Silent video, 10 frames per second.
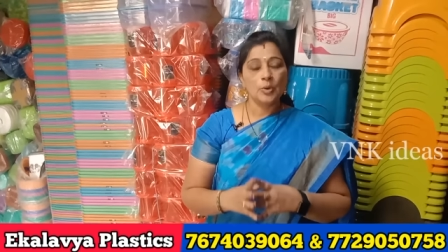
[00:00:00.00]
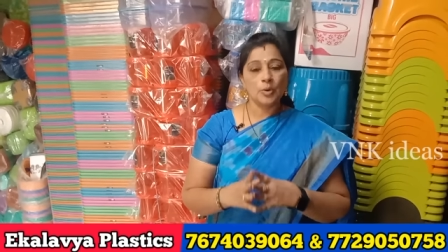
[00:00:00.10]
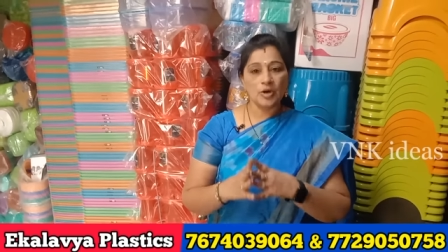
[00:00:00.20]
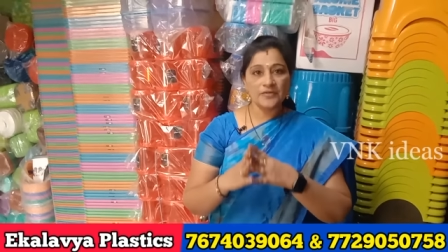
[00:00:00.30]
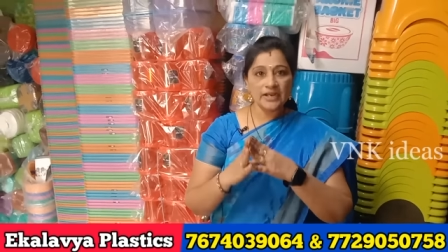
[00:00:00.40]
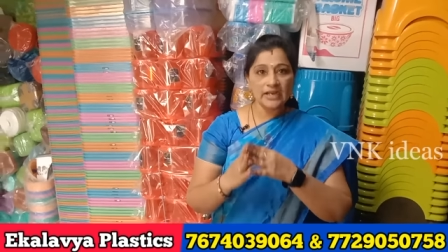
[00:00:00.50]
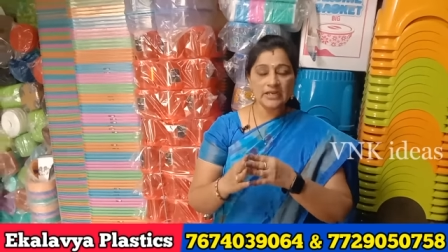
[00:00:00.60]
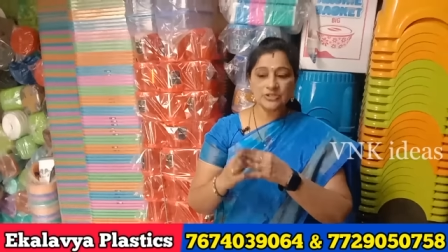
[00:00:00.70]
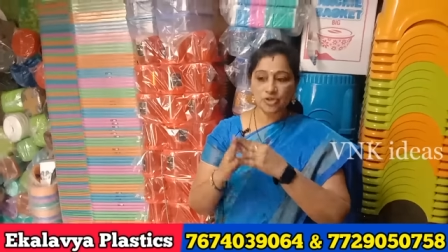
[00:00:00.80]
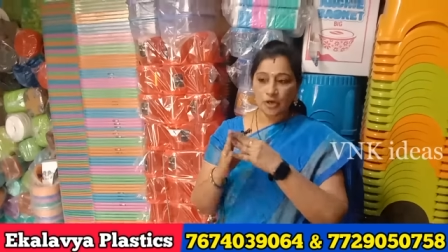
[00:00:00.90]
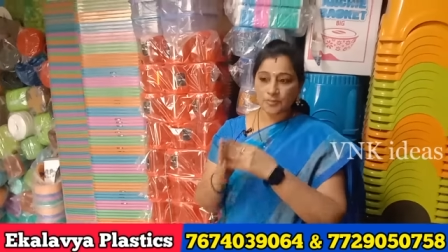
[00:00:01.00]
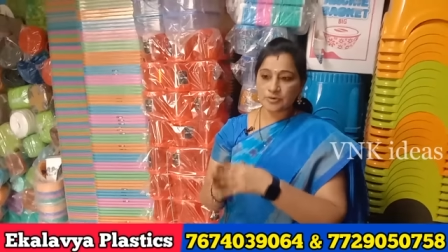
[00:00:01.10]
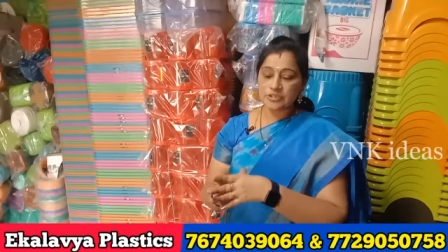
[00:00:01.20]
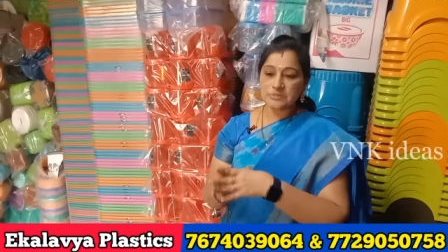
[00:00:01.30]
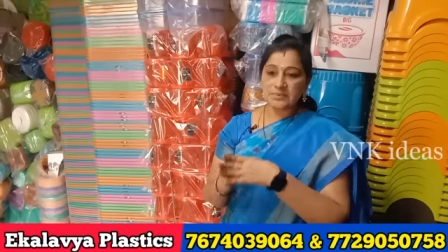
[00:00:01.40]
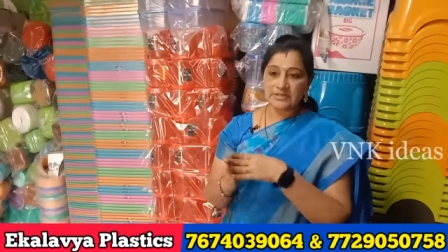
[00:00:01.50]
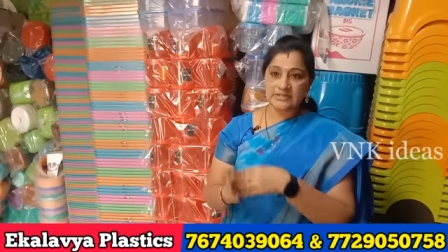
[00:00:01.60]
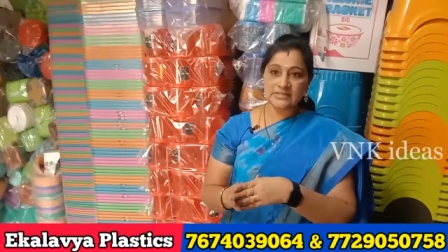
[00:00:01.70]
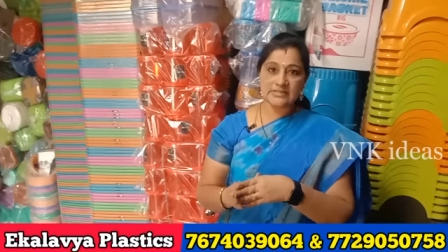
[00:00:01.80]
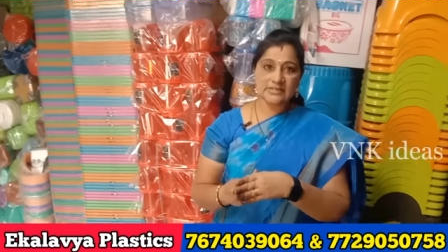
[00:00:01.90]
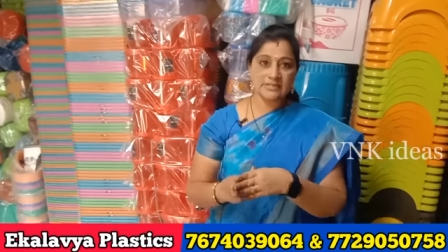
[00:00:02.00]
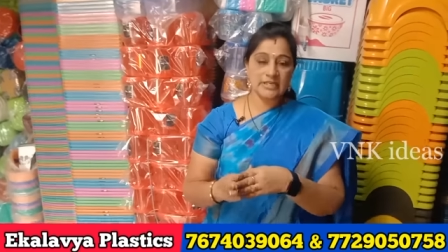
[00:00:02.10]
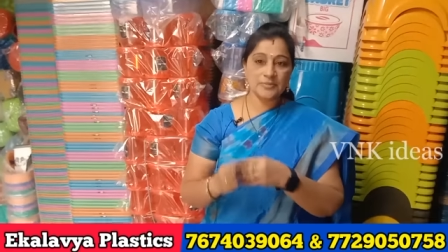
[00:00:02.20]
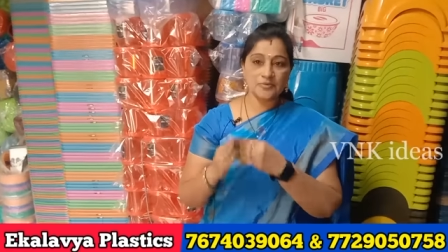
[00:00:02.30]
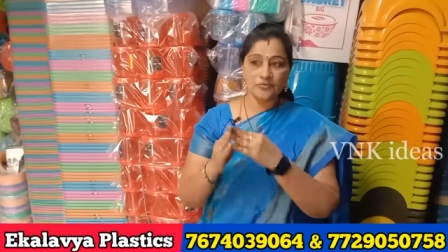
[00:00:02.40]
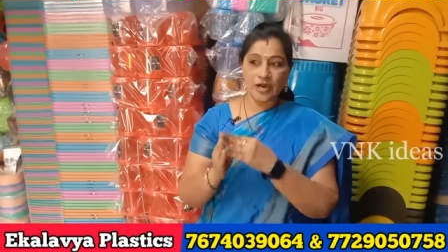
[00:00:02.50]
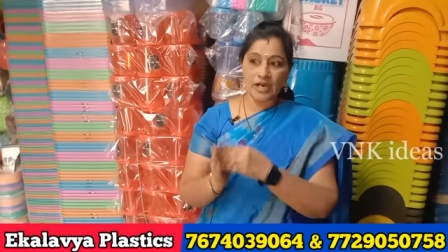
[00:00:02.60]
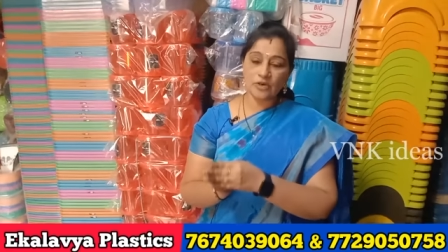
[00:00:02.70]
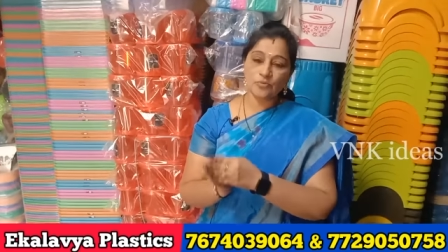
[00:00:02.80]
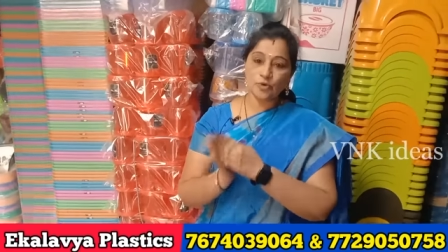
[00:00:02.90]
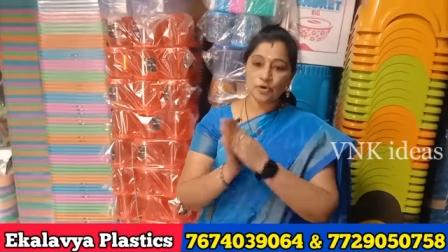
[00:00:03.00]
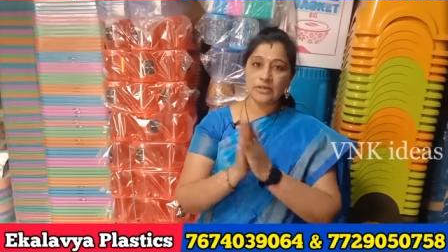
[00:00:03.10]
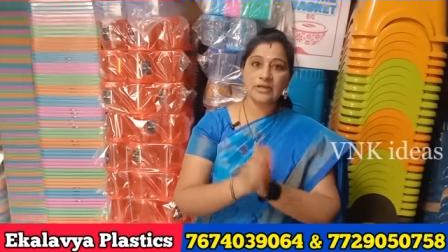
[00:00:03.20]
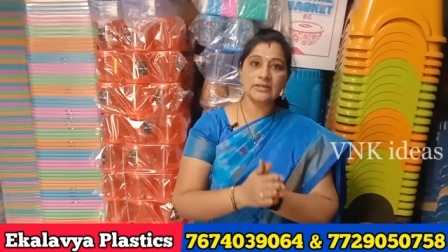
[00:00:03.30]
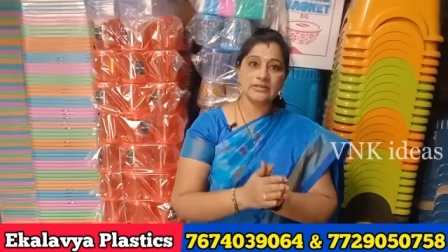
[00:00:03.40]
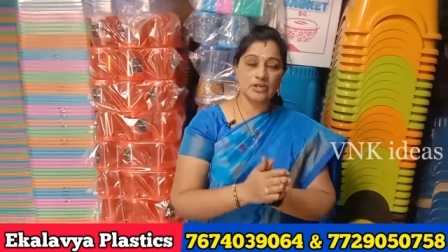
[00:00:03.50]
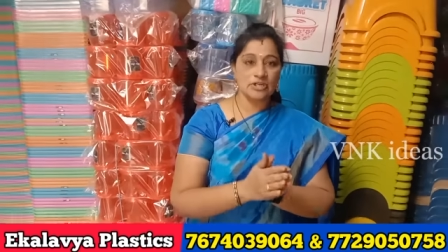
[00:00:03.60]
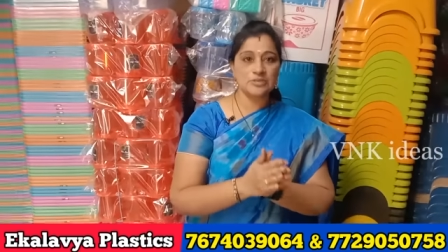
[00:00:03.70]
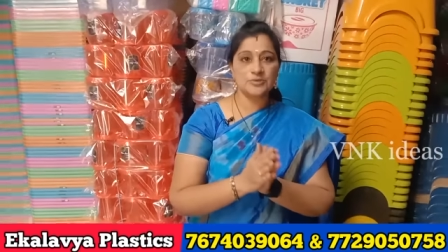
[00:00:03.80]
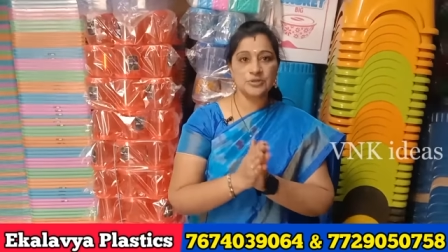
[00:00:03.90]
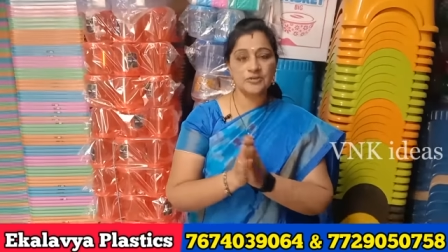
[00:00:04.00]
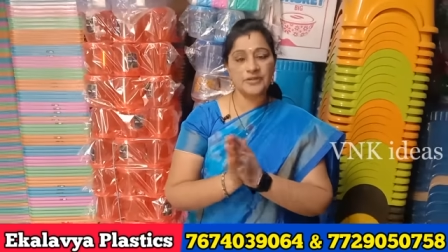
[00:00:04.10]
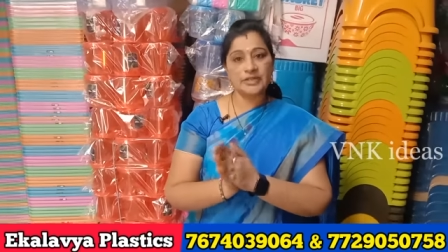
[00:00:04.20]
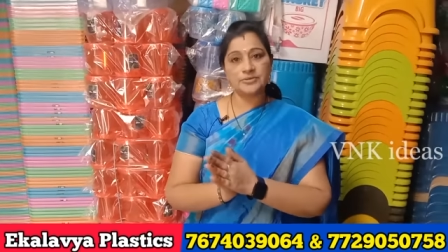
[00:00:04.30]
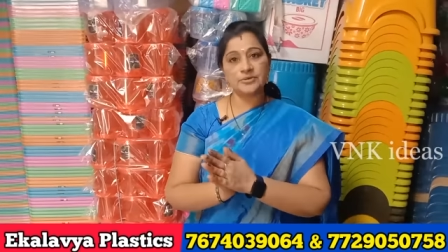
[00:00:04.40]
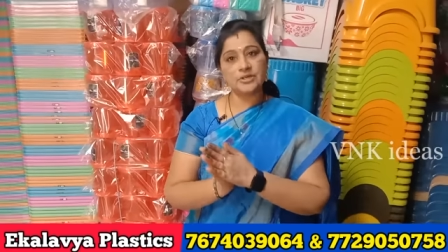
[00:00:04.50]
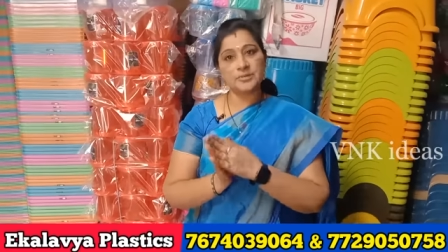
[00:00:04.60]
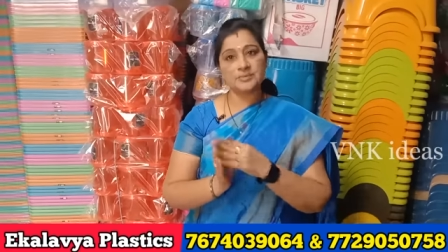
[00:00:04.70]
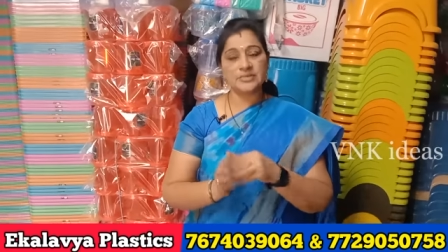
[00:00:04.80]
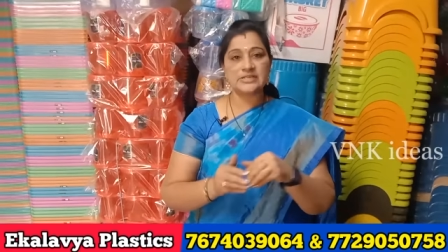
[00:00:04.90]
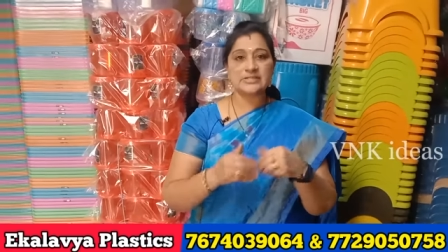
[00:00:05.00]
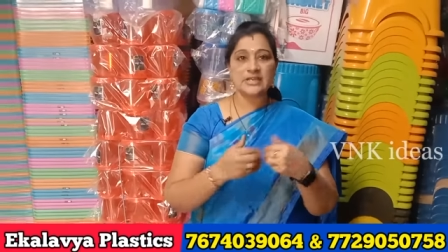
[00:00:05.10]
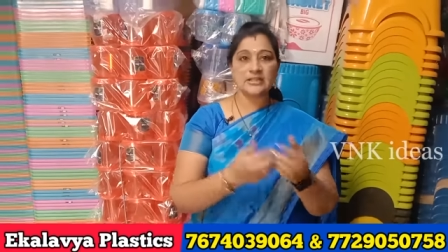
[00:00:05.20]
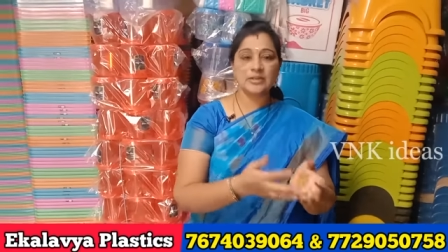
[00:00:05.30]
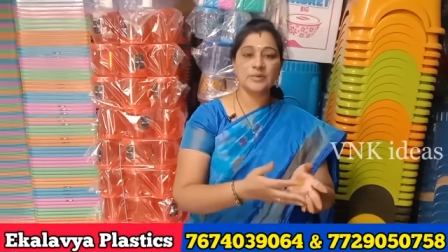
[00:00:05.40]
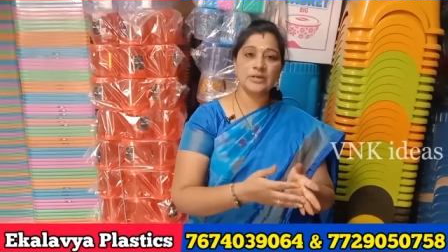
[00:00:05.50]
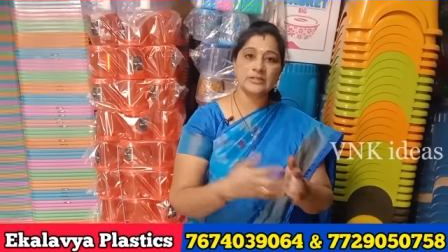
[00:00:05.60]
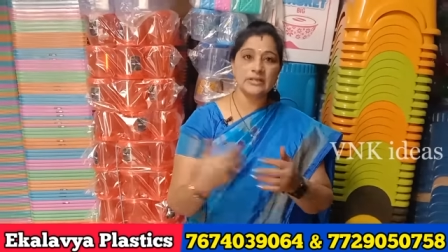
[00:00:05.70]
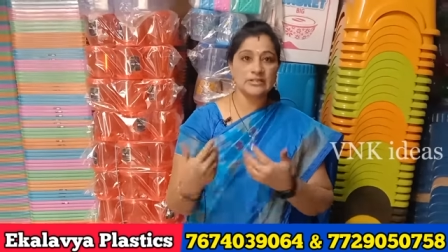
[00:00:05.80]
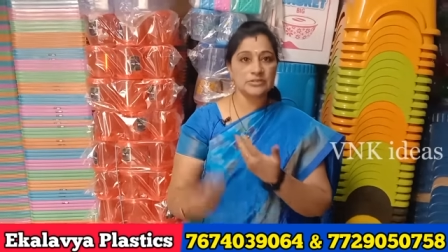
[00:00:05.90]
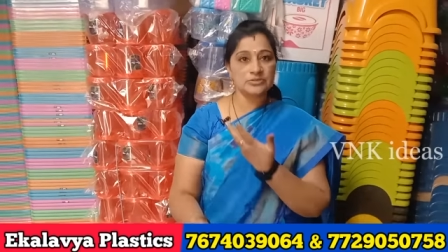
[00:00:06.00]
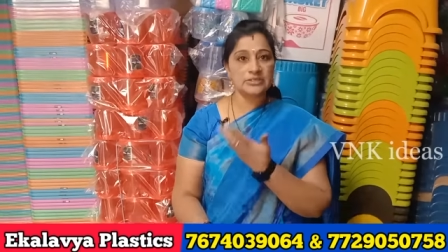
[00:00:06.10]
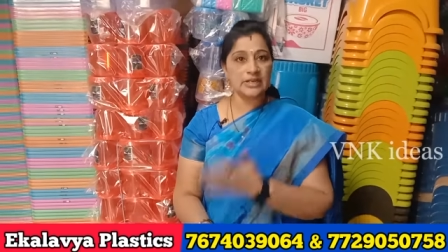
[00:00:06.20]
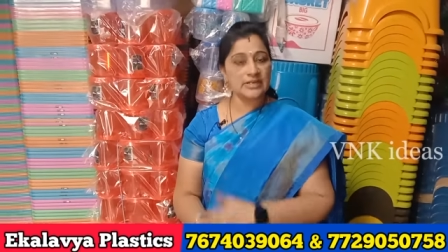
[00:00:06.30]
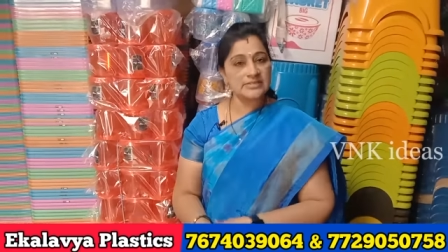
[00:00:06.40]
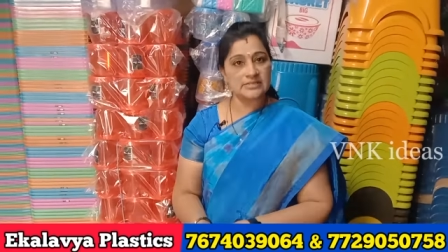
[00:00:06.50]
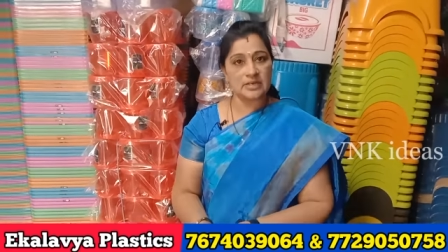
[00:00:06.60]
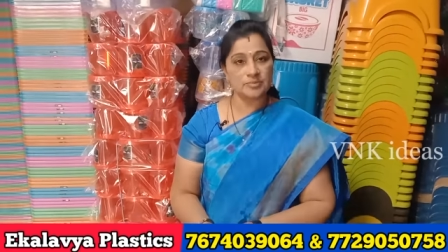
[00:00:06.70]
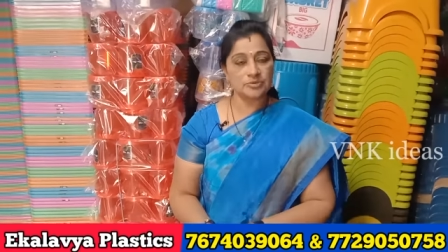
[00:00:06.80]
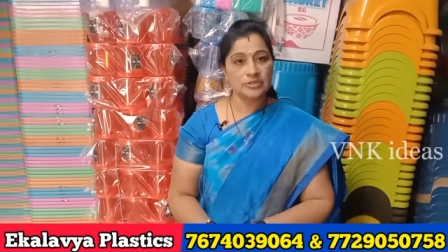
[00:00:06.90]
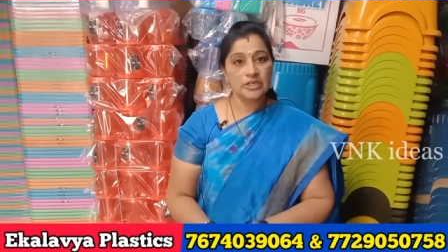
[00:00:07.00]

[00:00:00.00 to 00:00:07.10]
ఒకవేళ షాప్ కి వచ్చి పర్చేజ్ చేసి వాళ్ళు ఓన్ గా ట్రాన్స్పోర్ట్ లో వేయకుండా మేము తీసుకెళ్తామంటే త్రీ థౌజండ్ కైనా ఇస్తాము